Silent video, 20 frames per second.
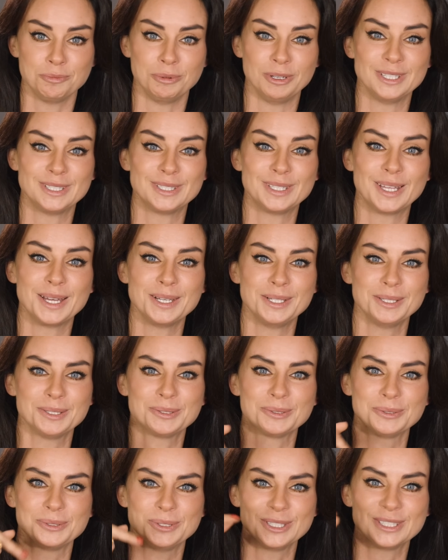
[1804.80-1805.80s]
перестанет
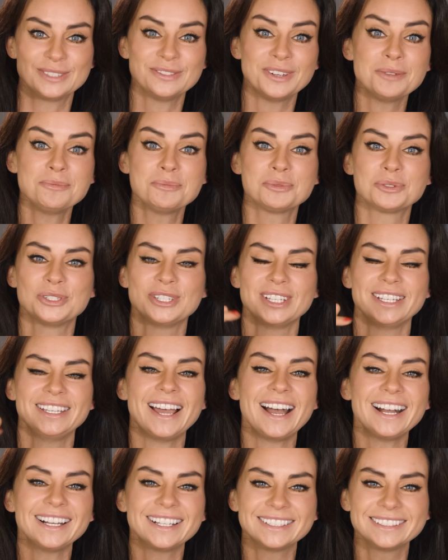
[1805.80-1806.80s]
существовать, потому что
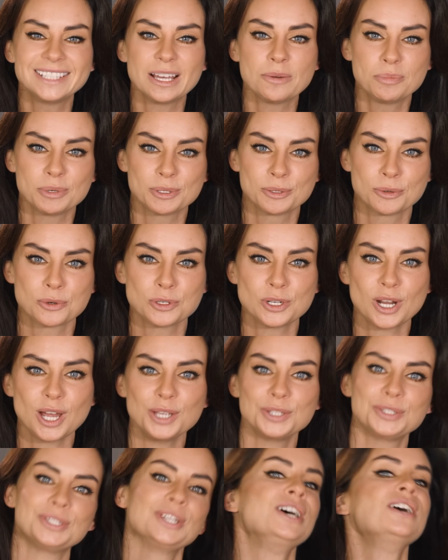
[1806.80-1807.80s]
я, когда
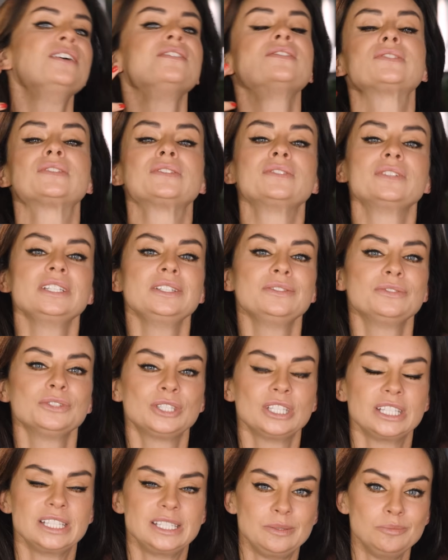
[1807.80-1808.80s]
погружаюсь в свои
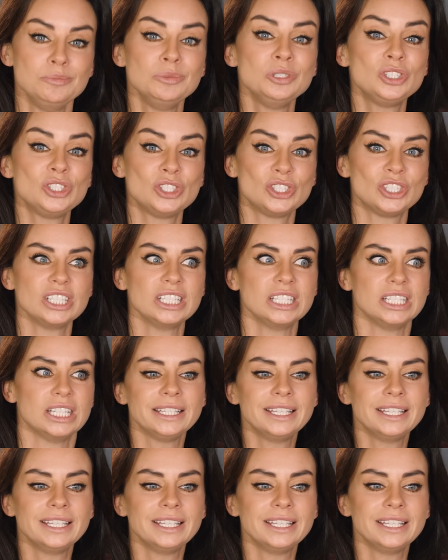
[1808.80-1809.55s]
вот эти мечты,